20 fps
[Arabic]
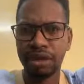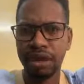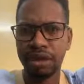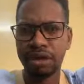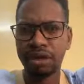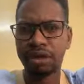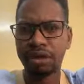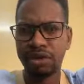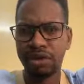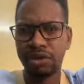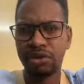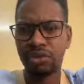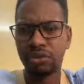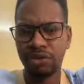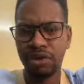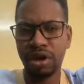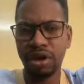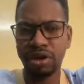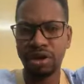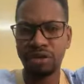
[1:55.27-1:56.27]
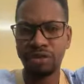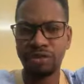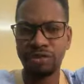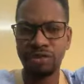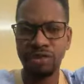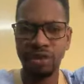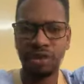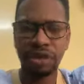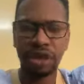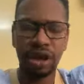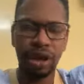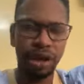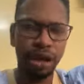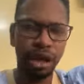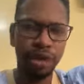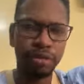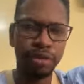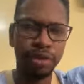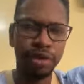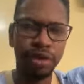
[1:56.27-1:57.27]
عنها تستخدم في إطار
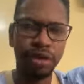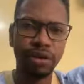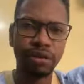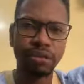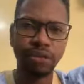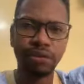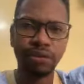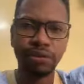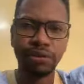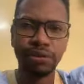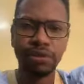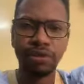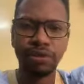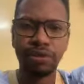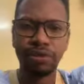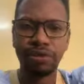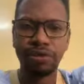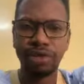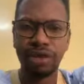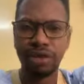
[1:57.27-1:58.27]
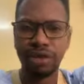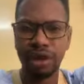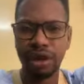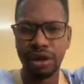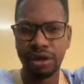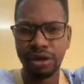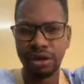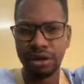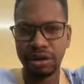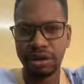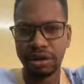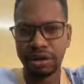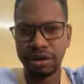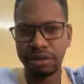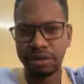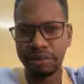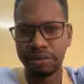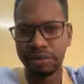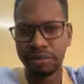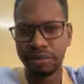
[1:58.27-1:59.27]
حملة وفي إطار آه،
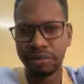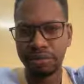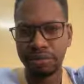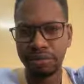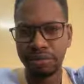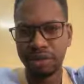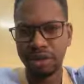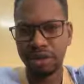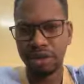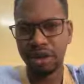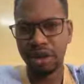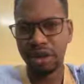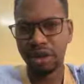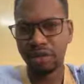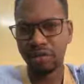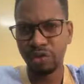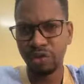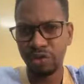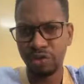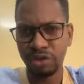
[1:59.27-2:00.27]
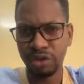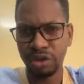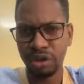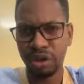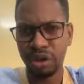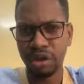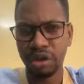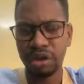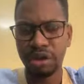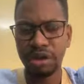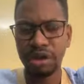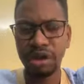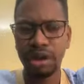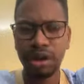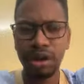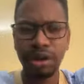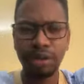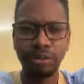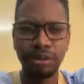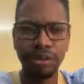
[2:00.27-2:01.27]
تنافس على
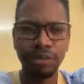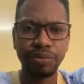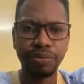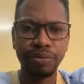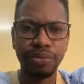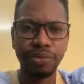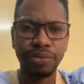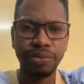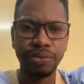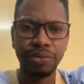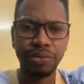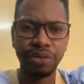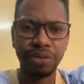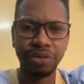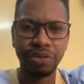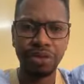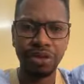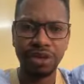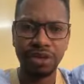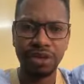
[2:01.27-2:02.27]
النقابة يعود